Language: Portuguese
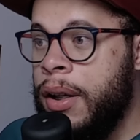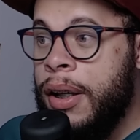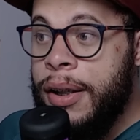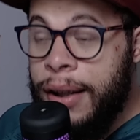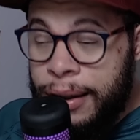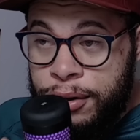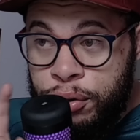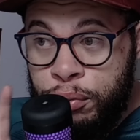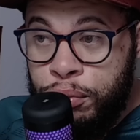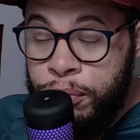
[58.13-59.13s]
E além de
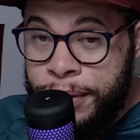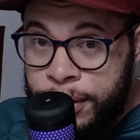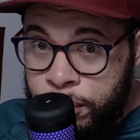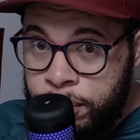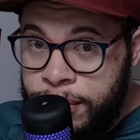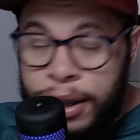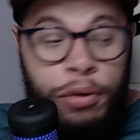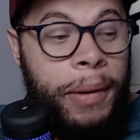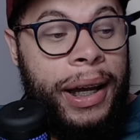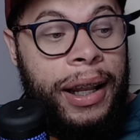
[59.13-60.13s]
tudo isso, tem
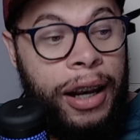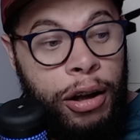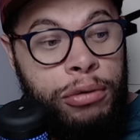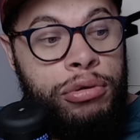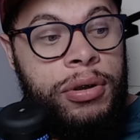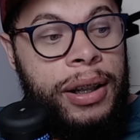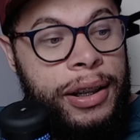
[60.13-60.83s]
uma cláusula